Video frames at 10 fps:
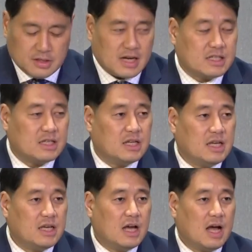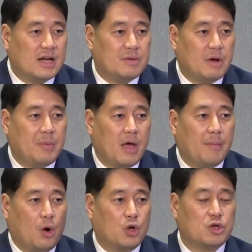자신이 하나님 앞에
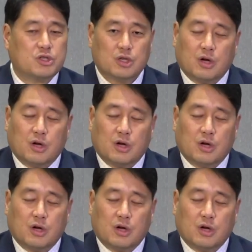버려졌을